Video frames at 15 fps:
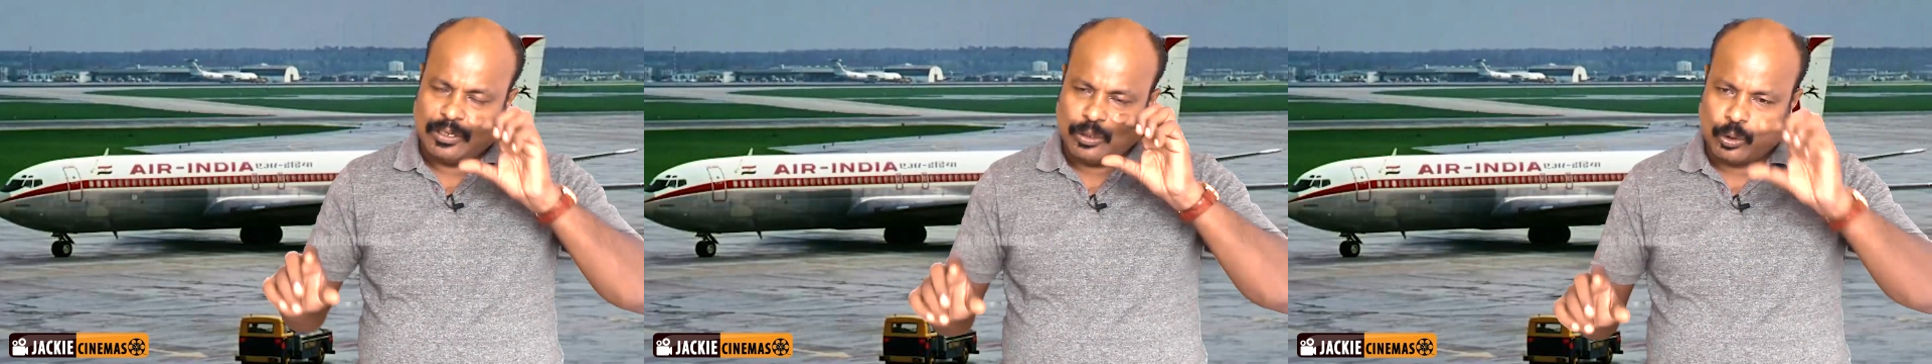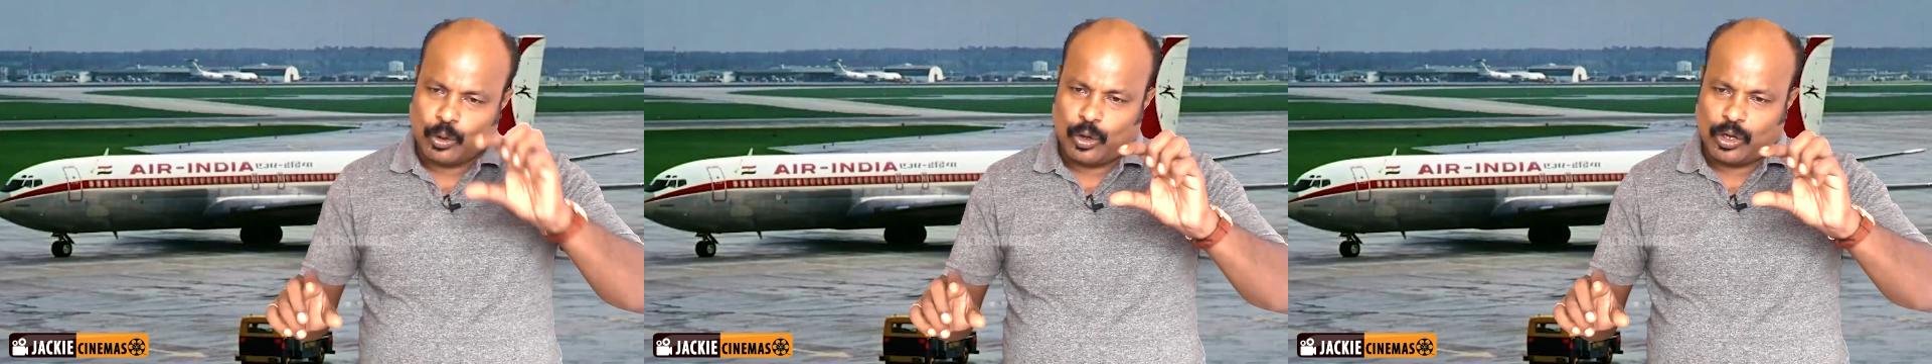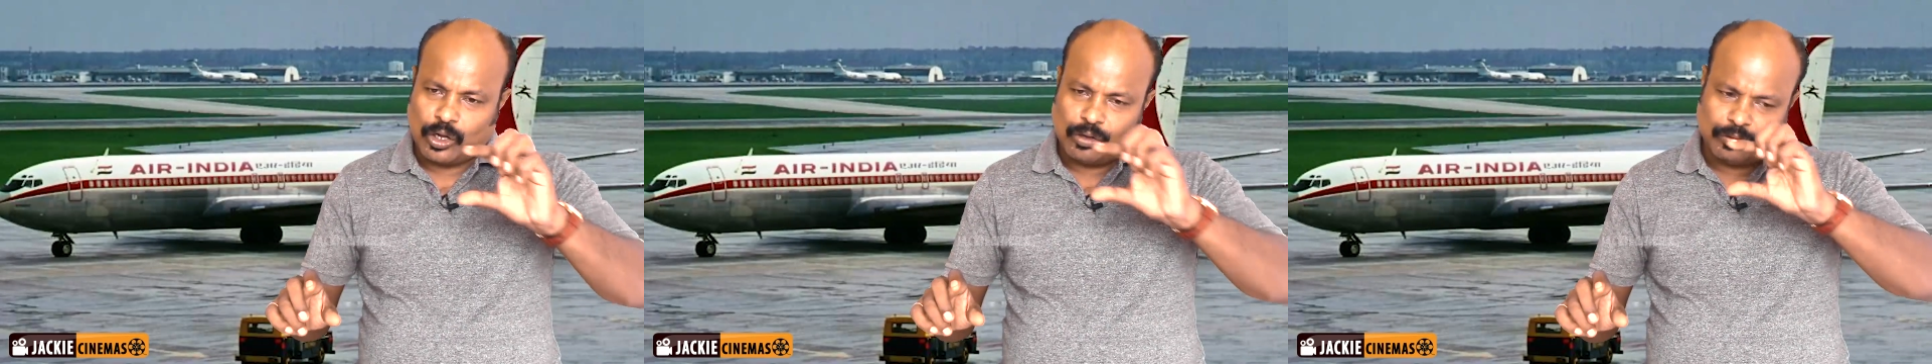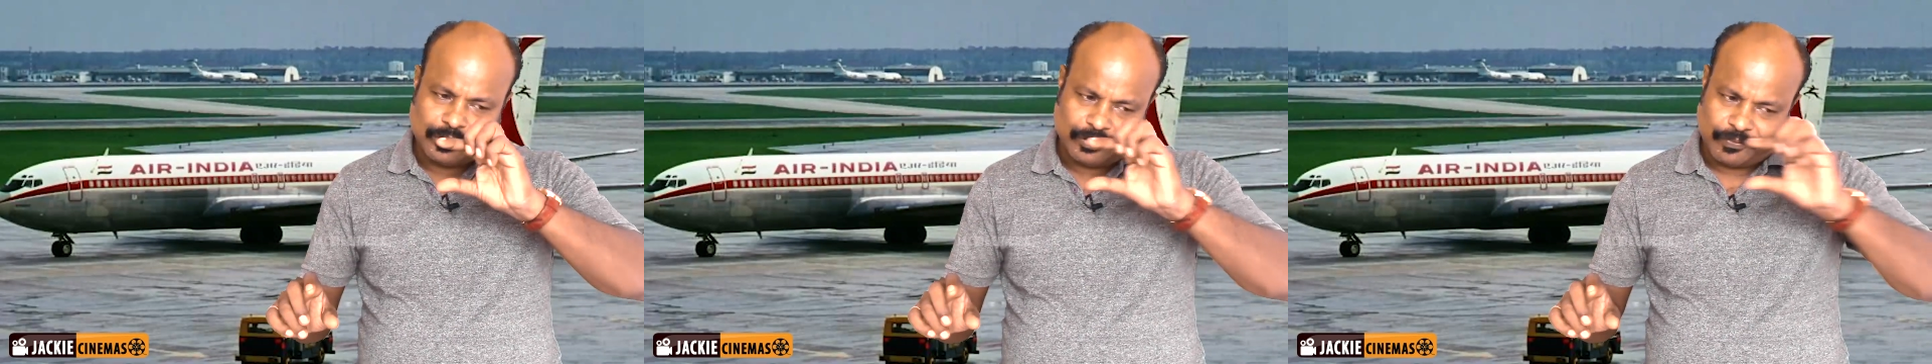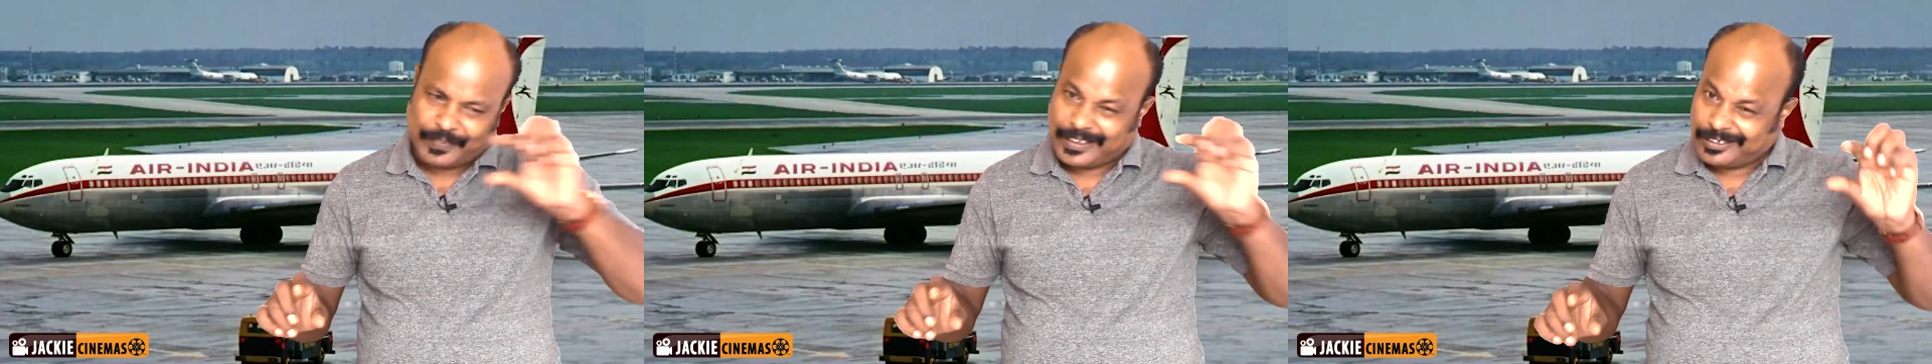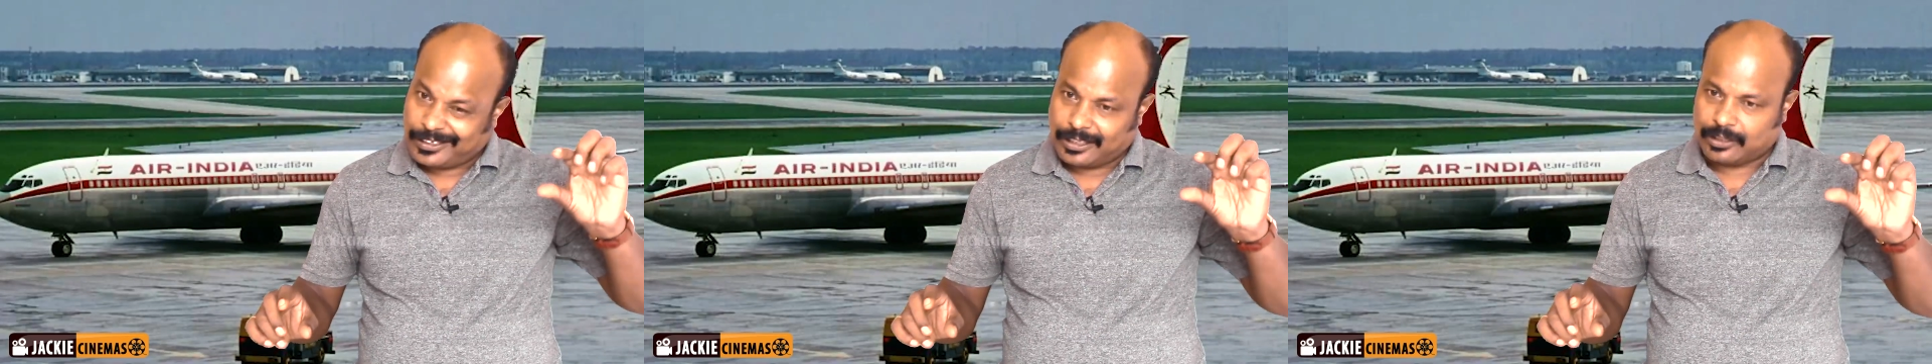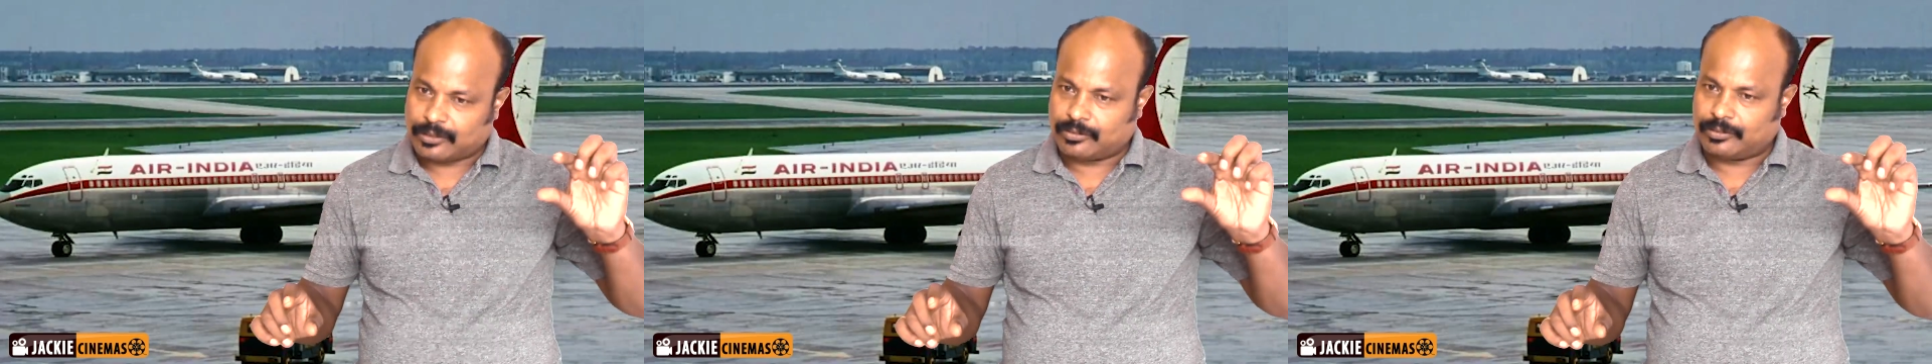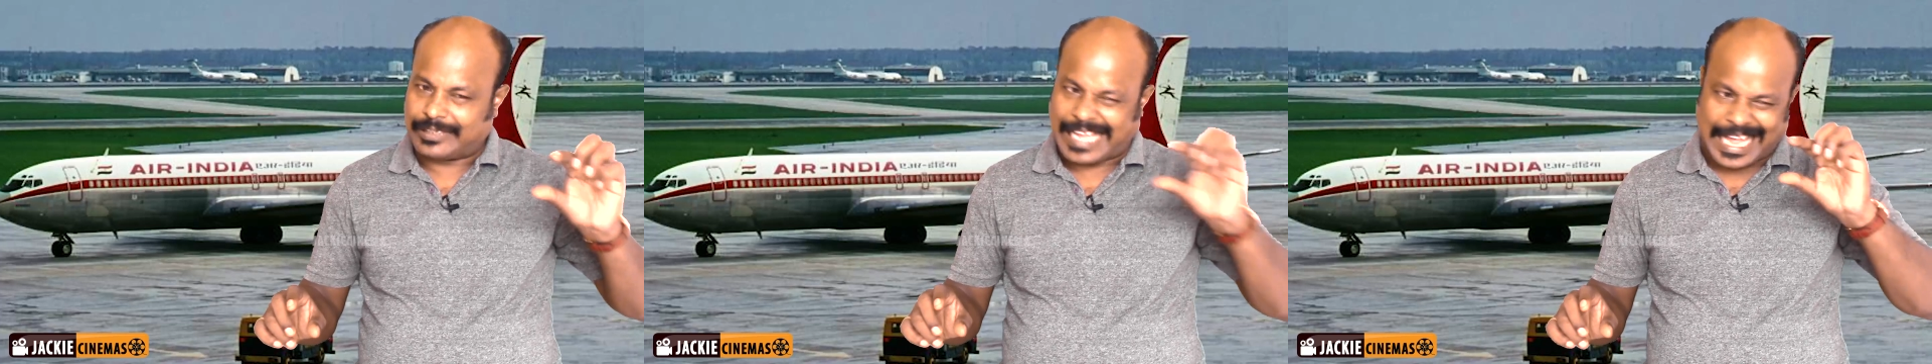லோகோ வந்து ஃப்ரண்ட்டில்
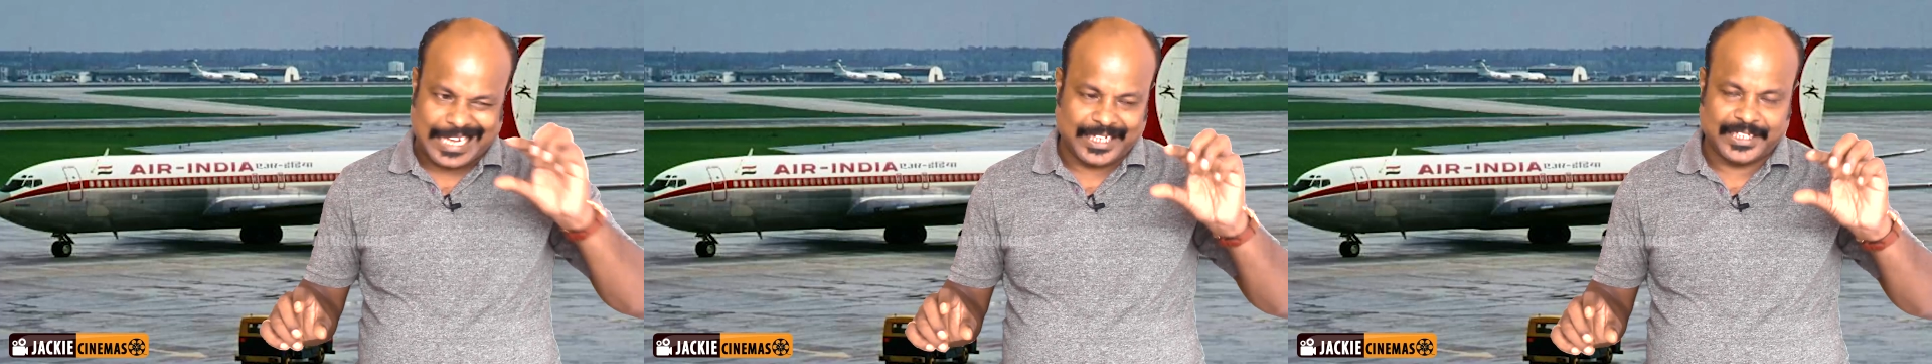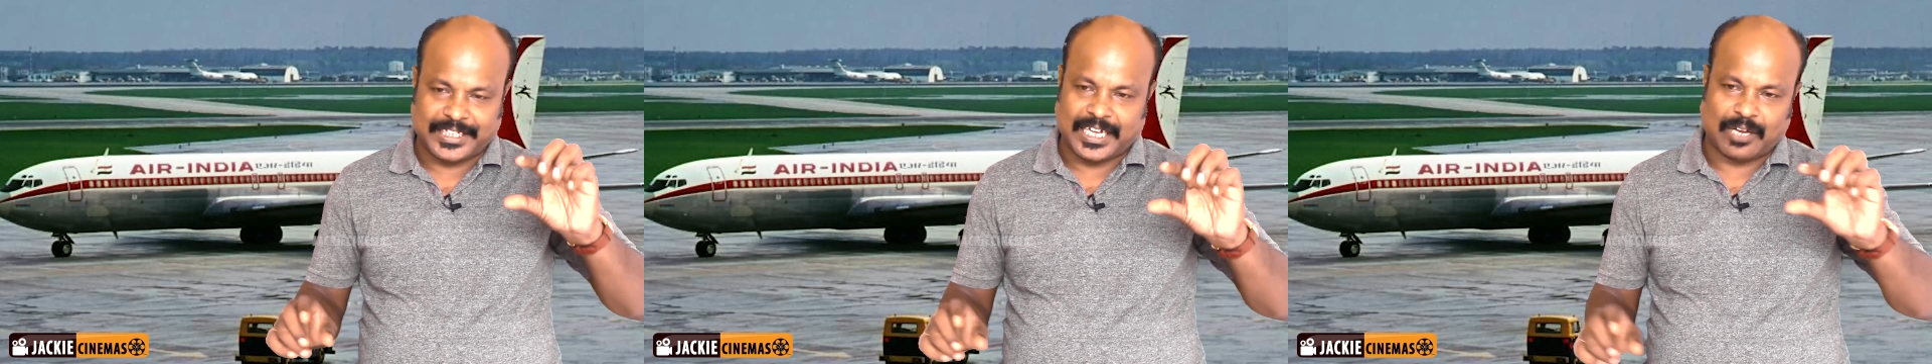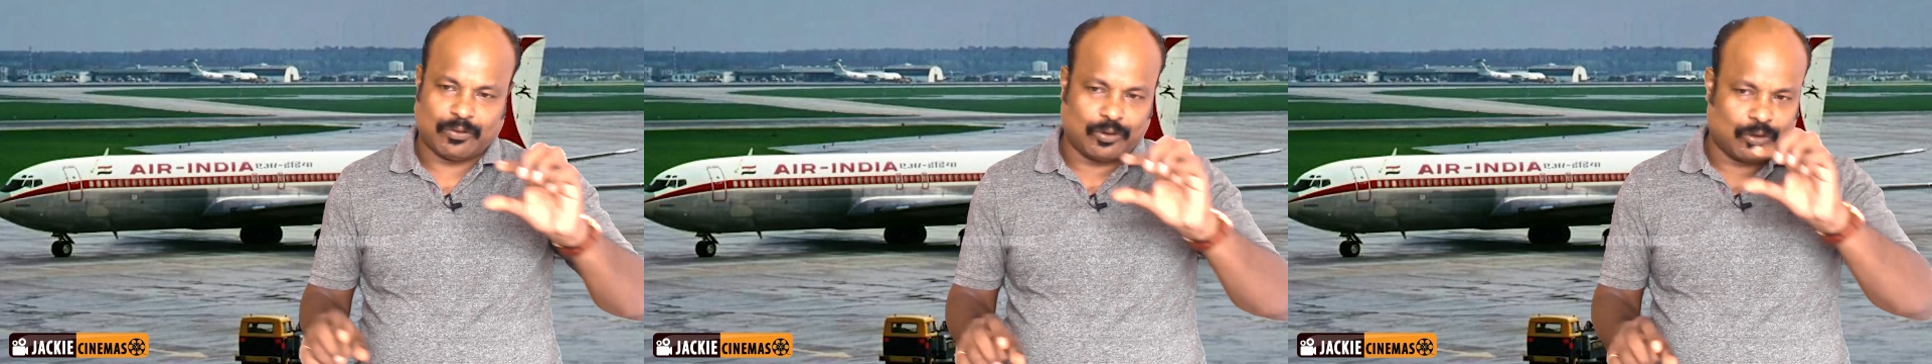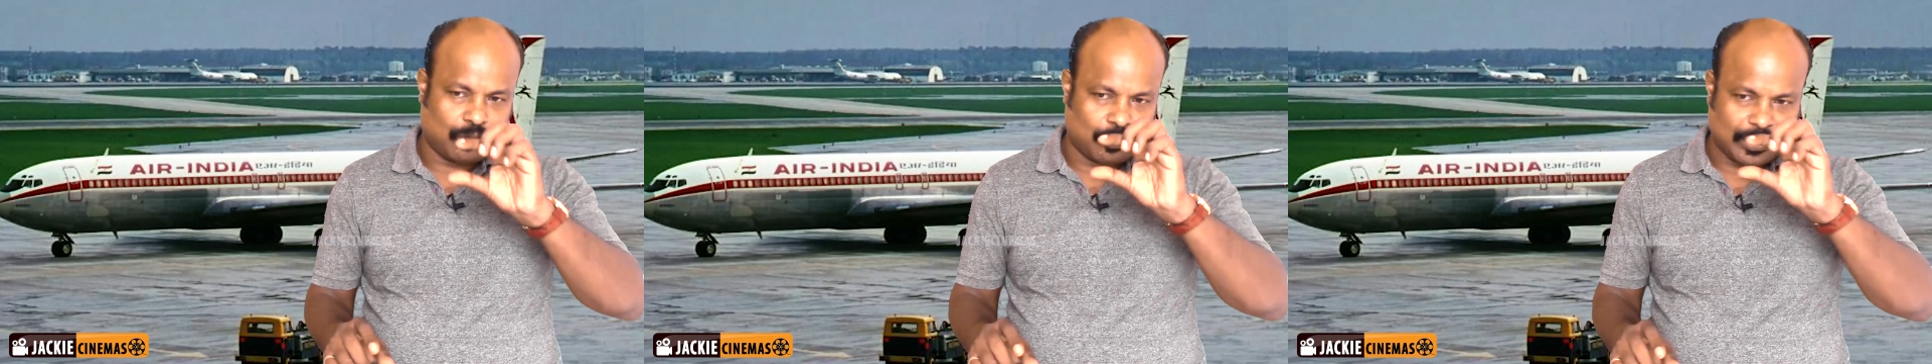இருக்கும் ஏர் இண்டியாவோ